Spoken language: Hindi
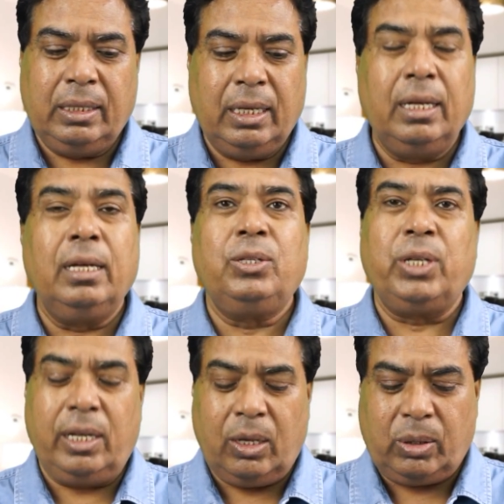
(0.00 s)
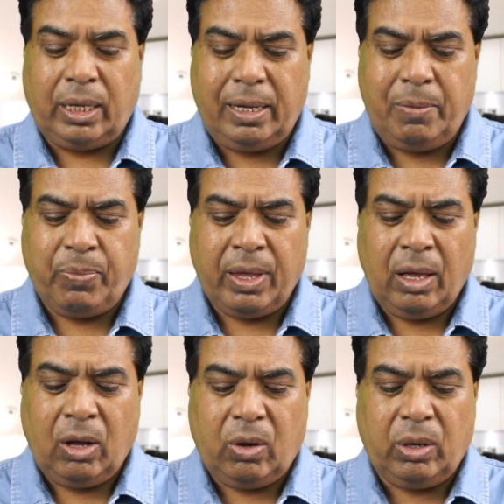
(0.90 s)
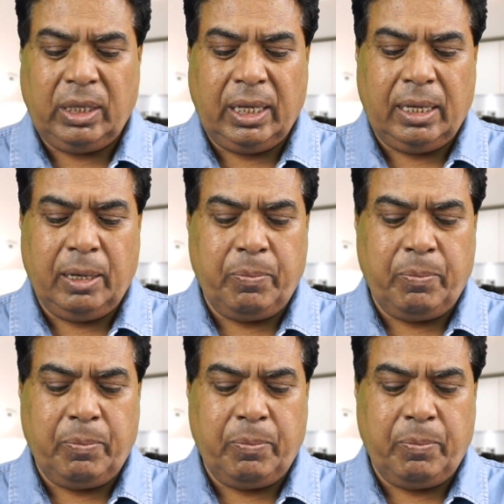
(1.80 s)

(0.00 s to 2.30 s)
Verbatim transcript: ये शाया होता है और ये